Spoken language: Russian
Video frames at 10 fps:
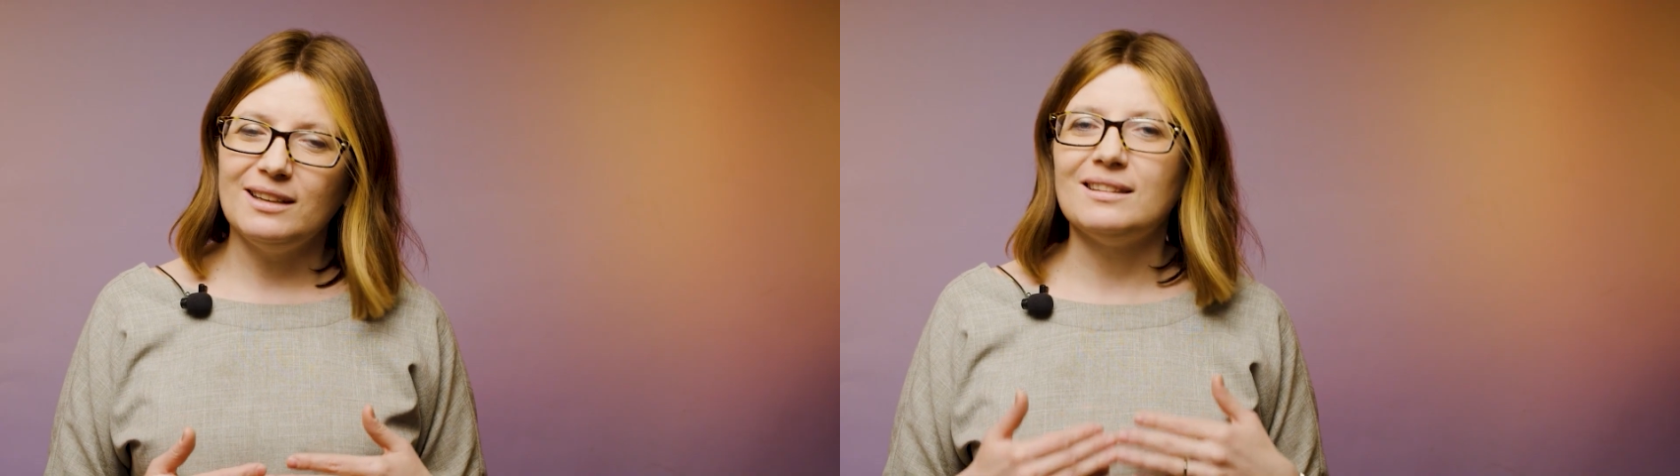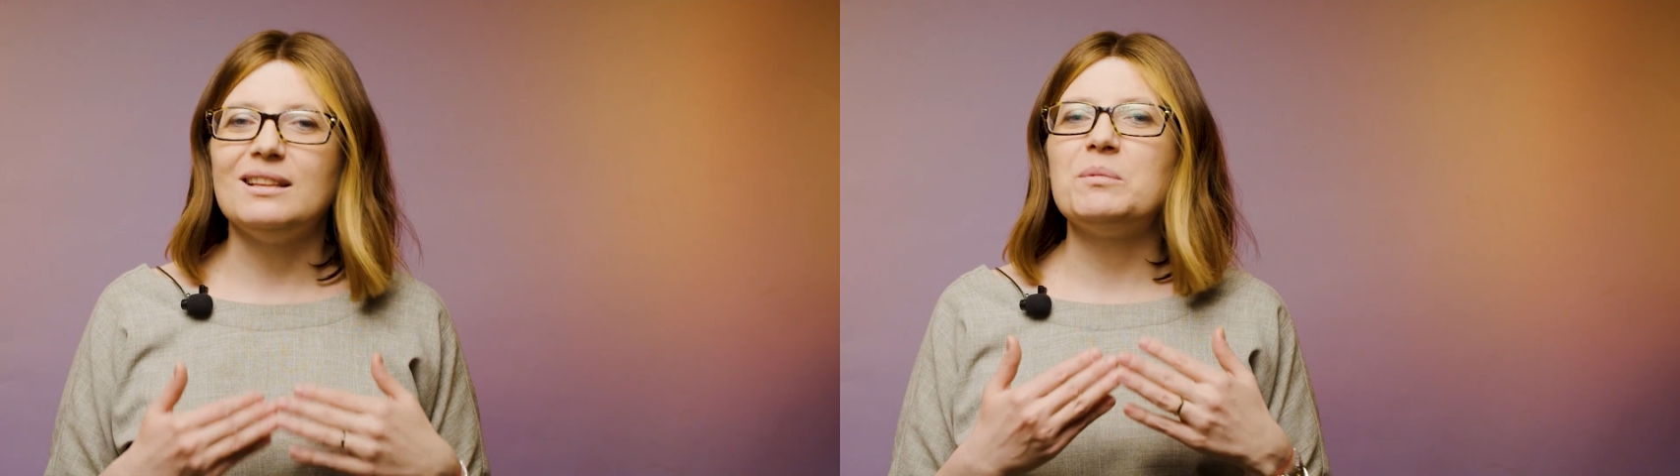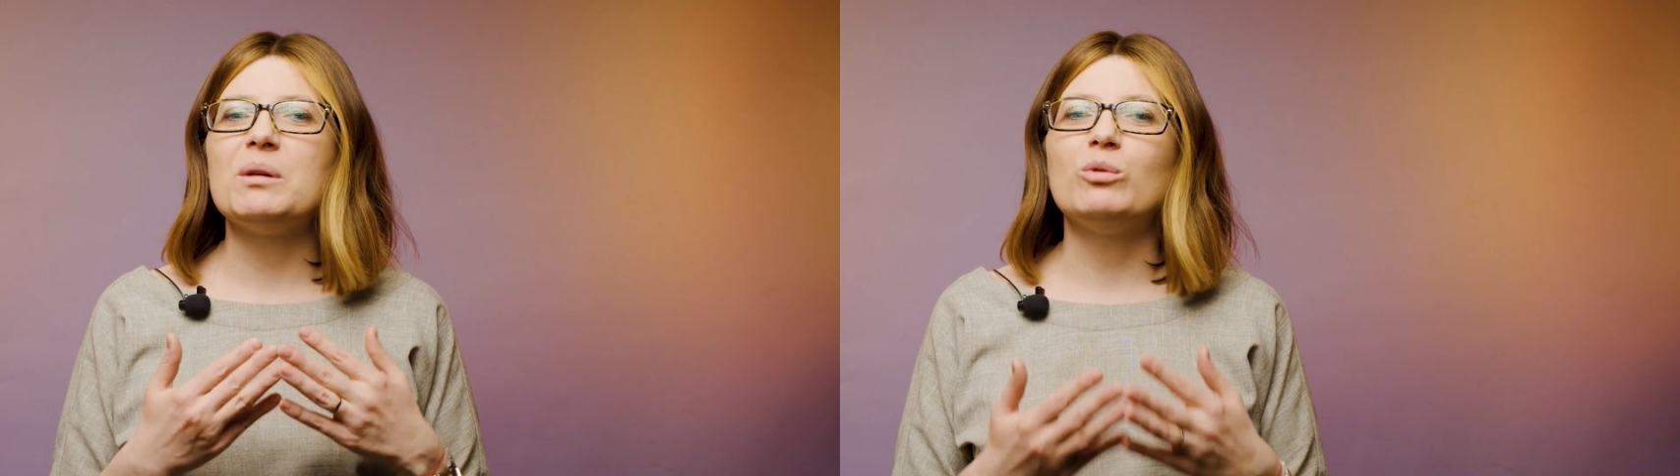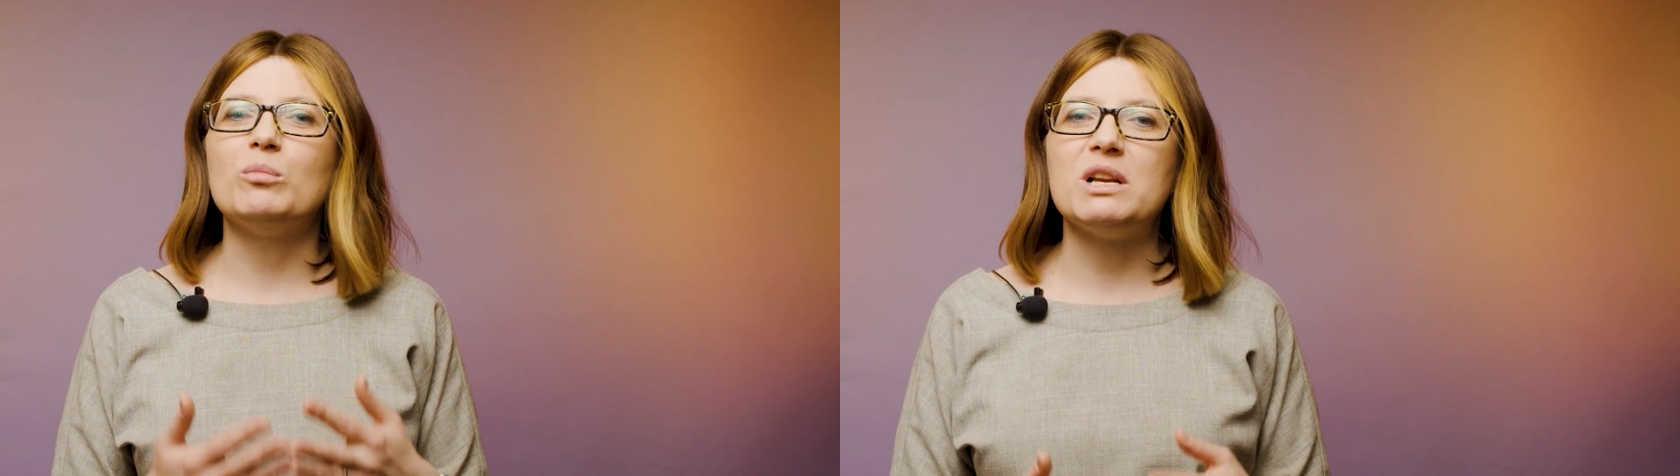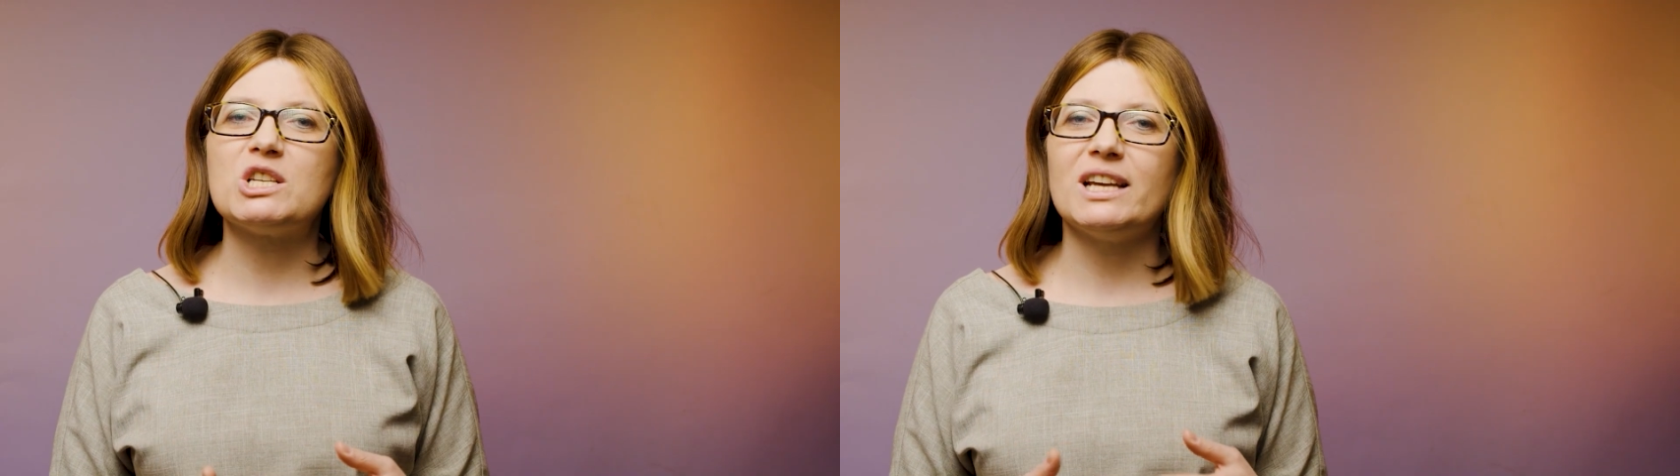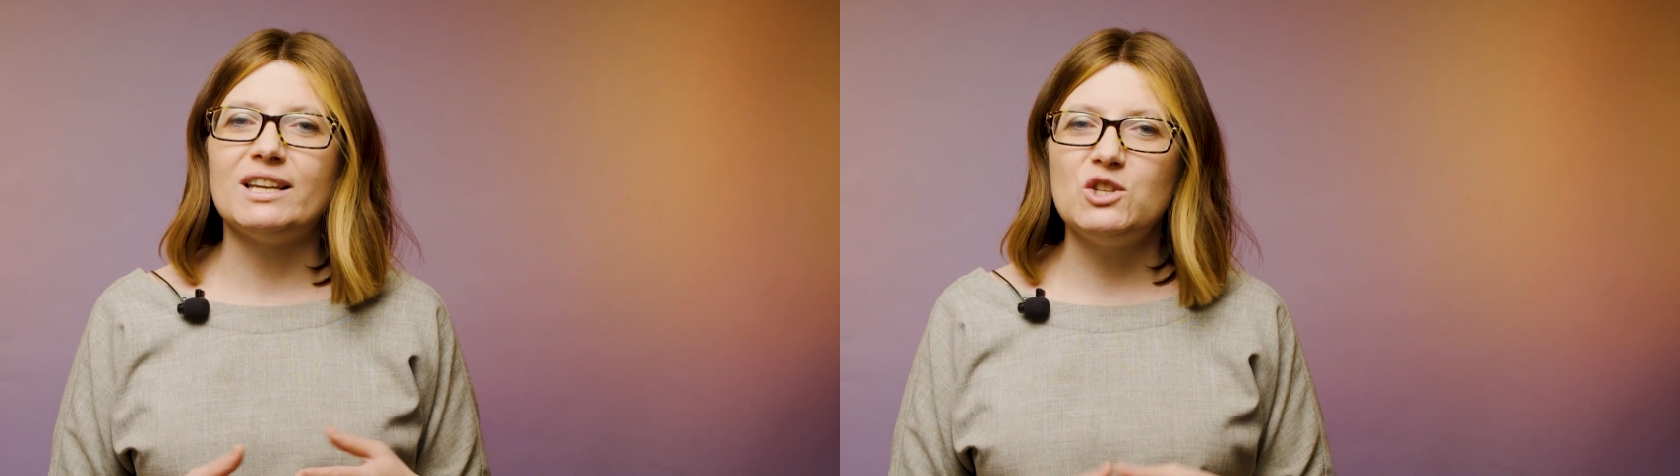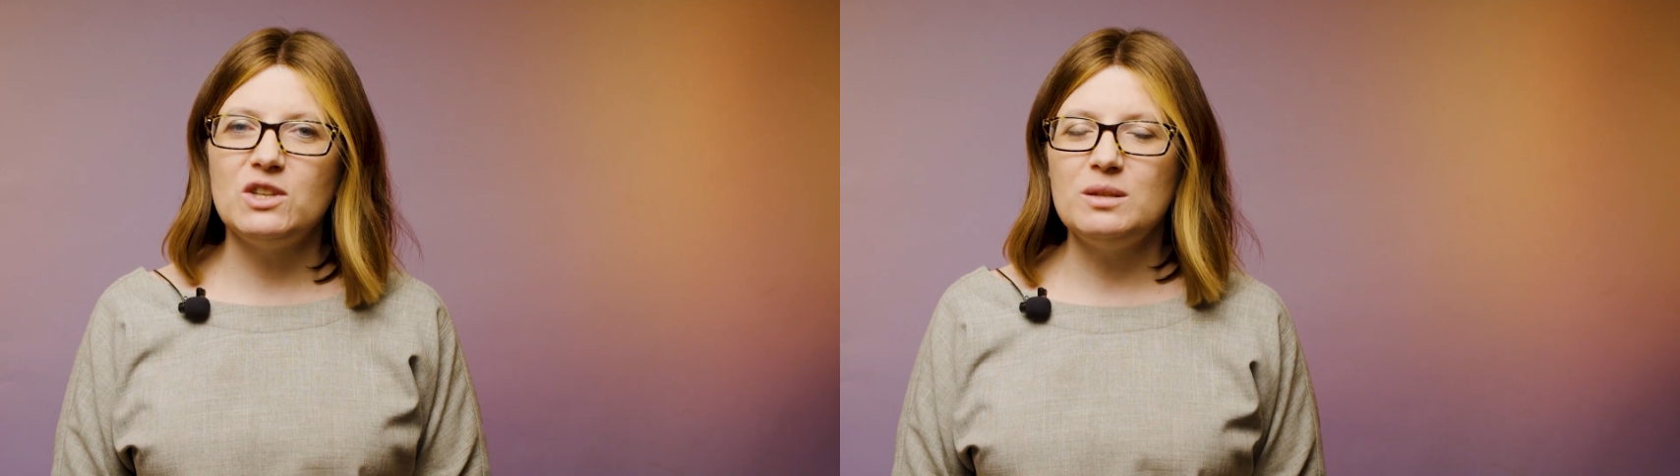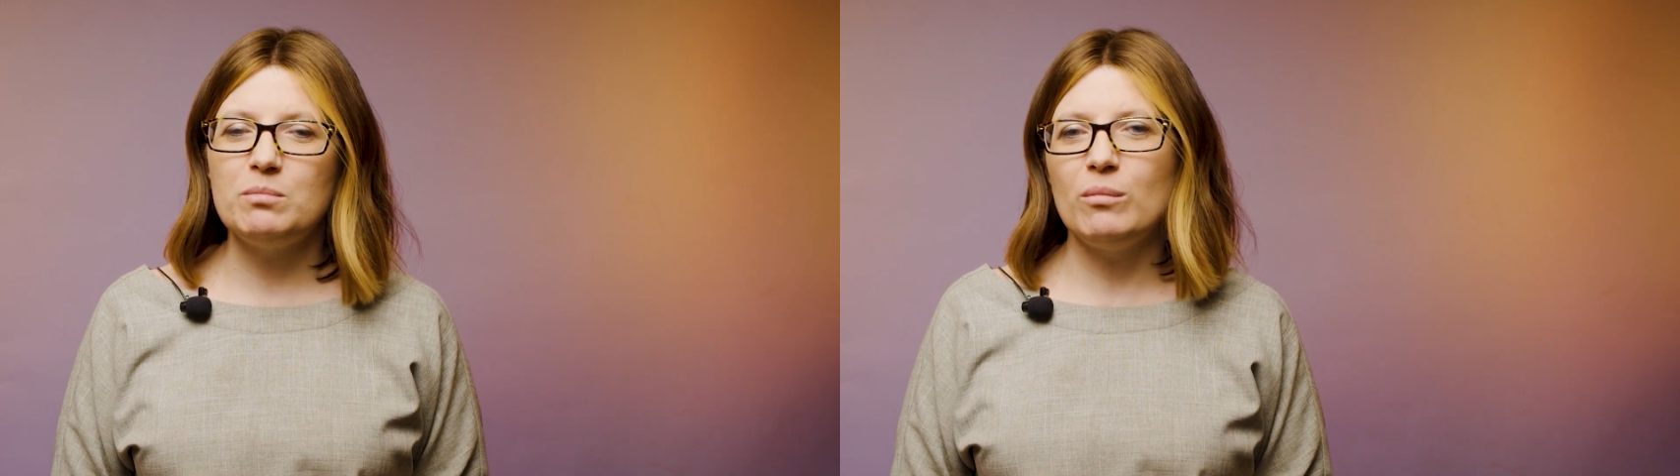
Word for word: это для меня будет большая честь,